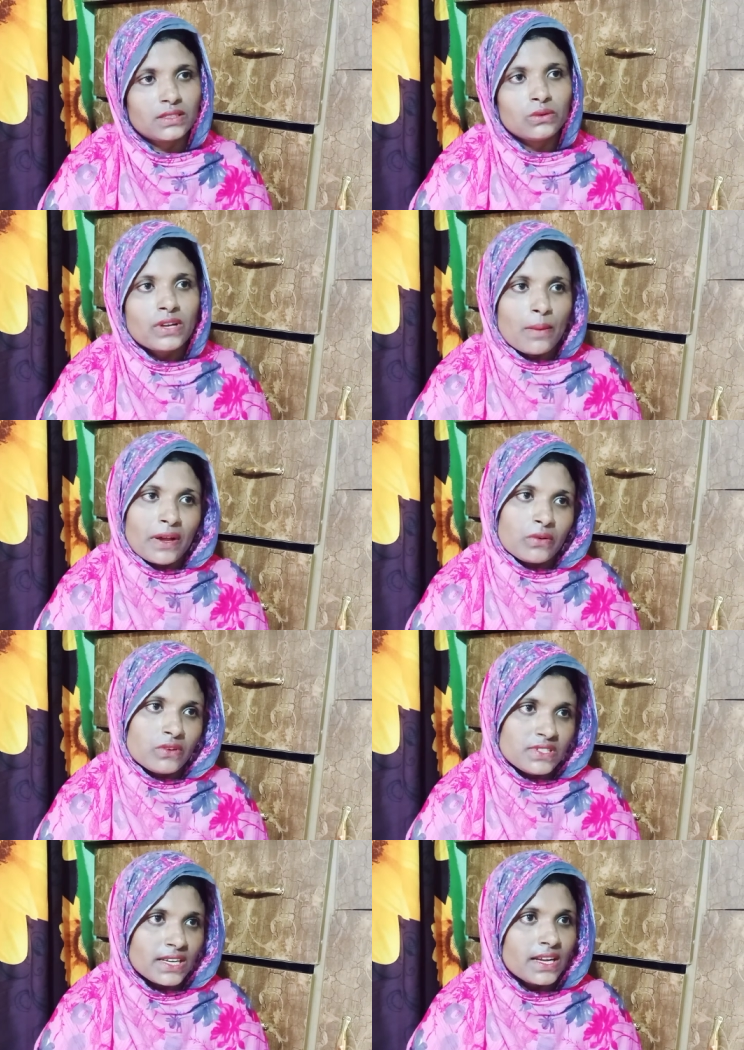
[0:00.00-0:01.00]
উনি আমাকে ওই
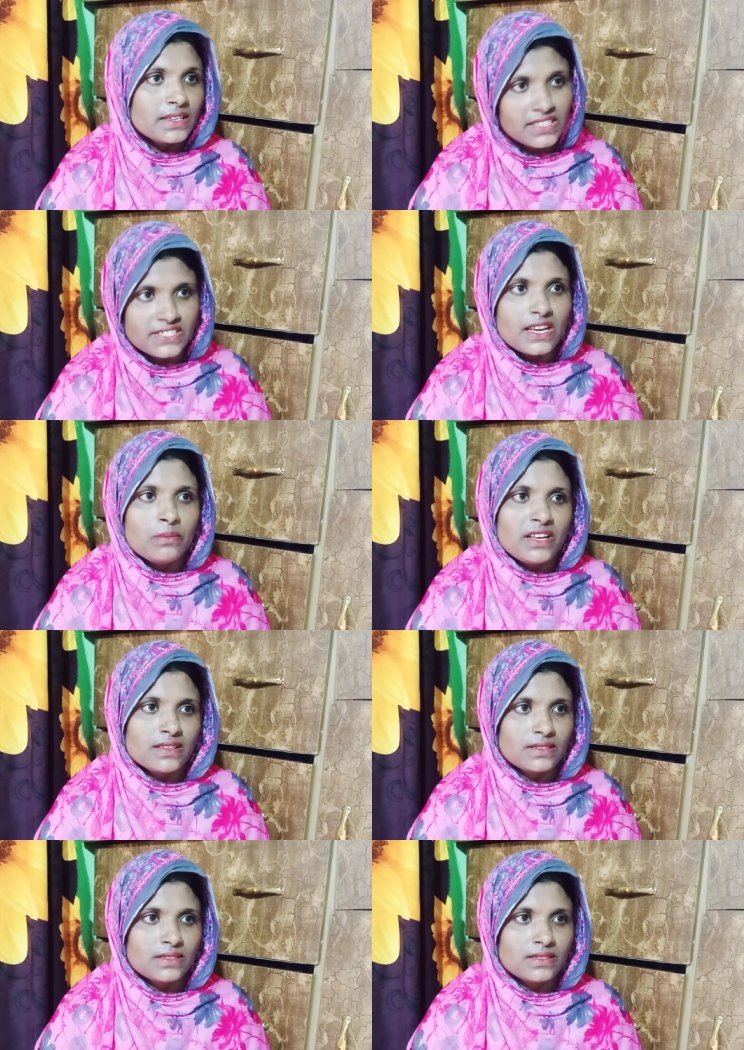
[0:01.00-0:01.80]
জায়গায় টেক্সটাইল মিল আছে